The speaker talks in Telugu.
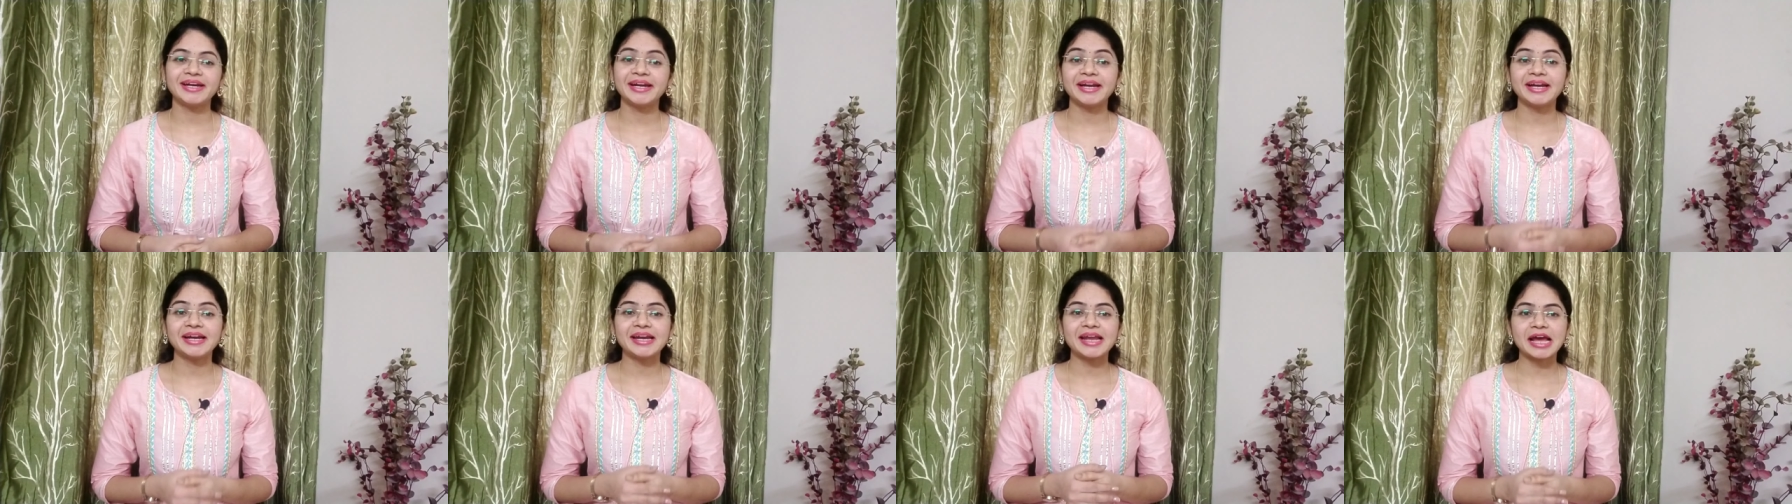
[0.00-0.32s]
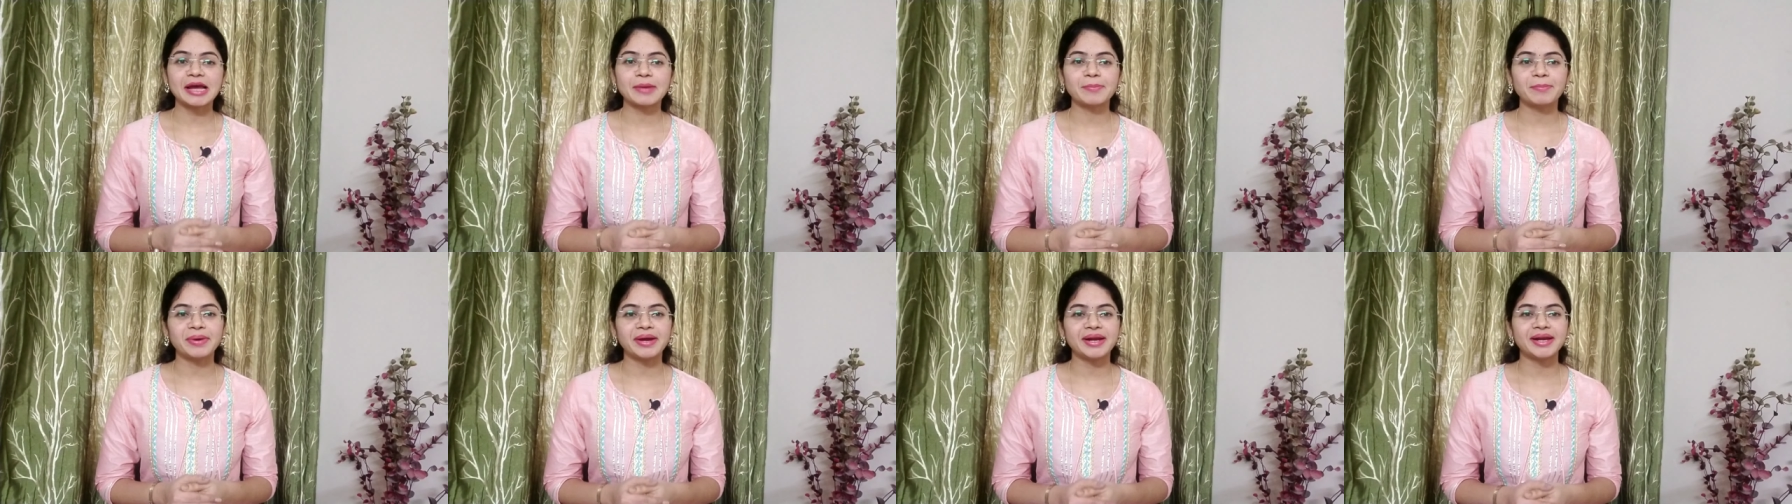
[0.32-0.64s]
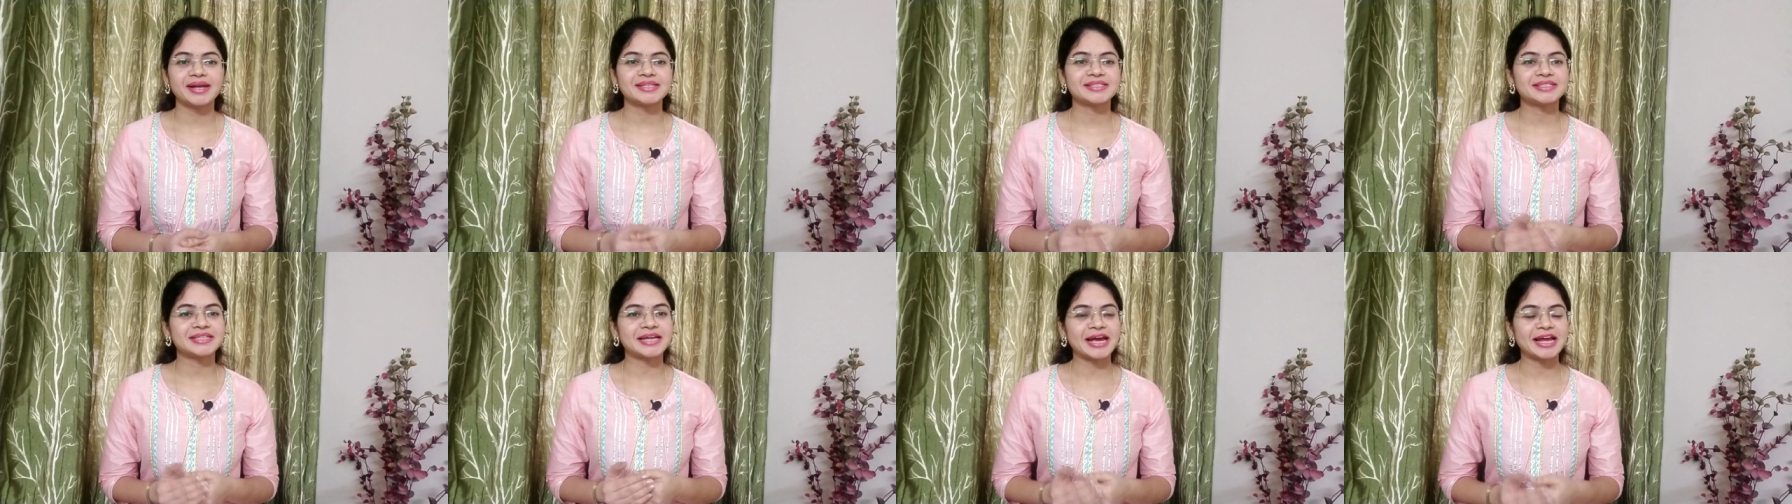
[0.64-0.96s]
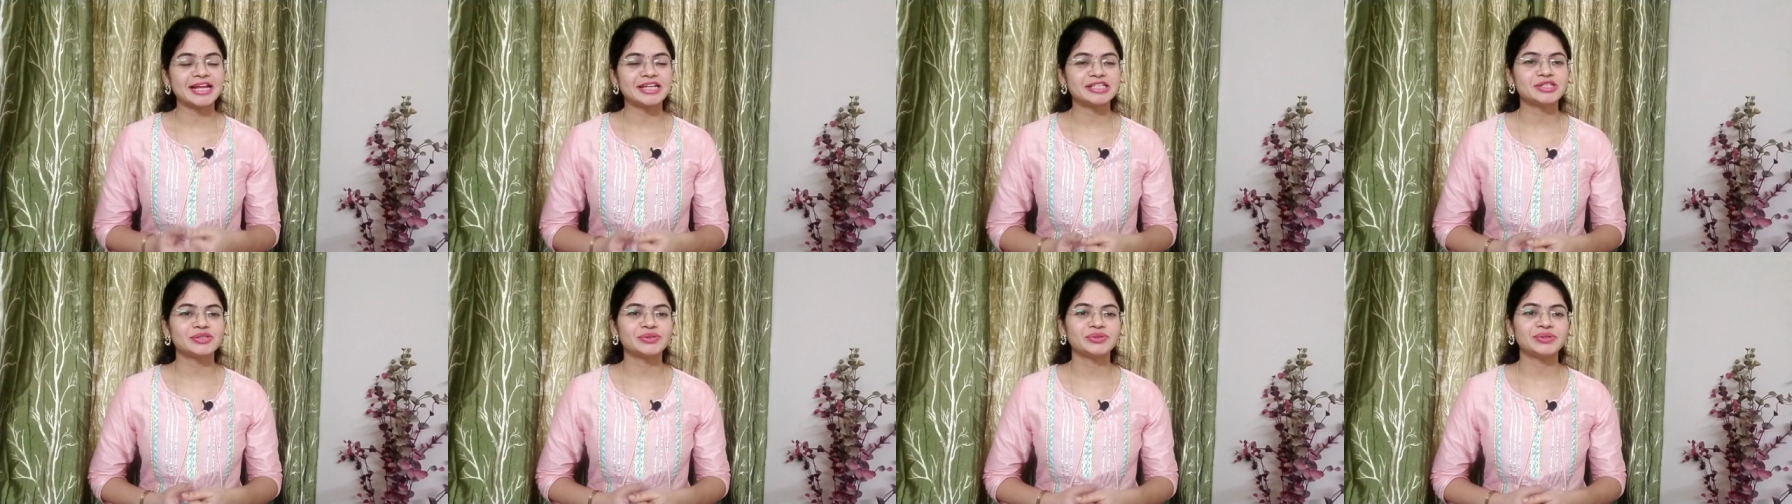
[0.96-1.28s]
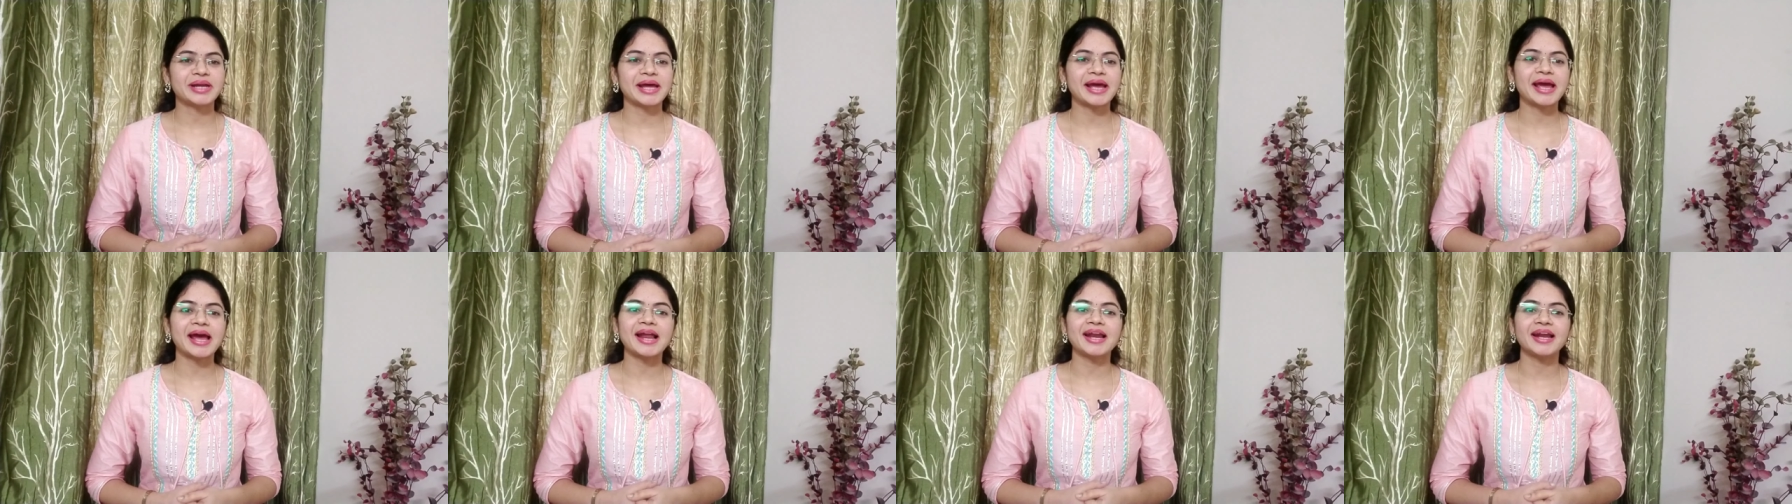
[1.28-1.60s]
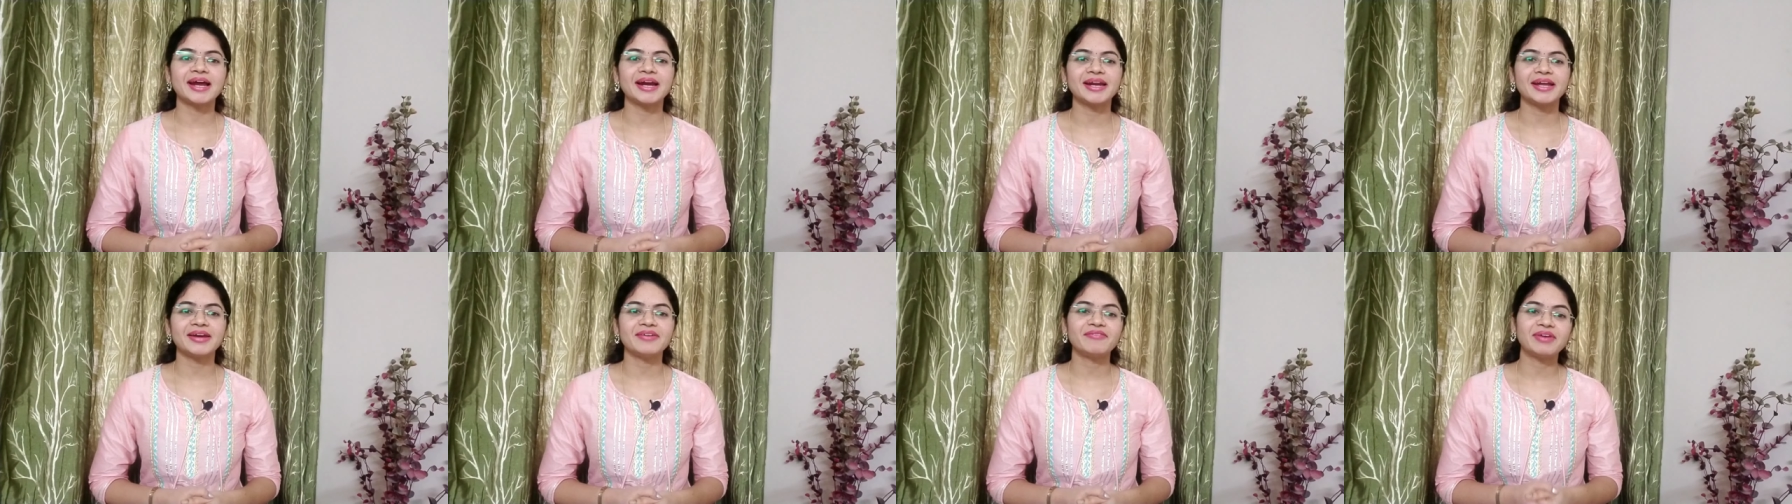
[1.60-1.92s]
టెన్ ల్యాక్ పైన స్టైల్స్ ఉంటాయి
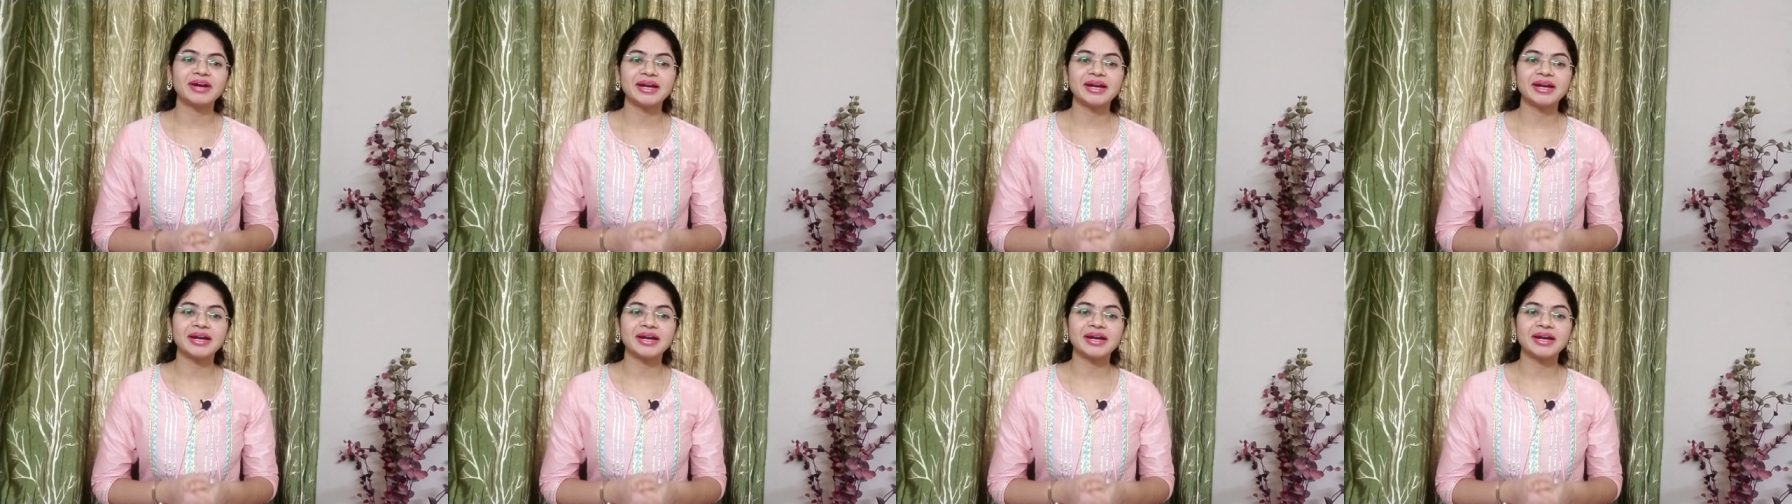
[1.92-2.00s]
అలానే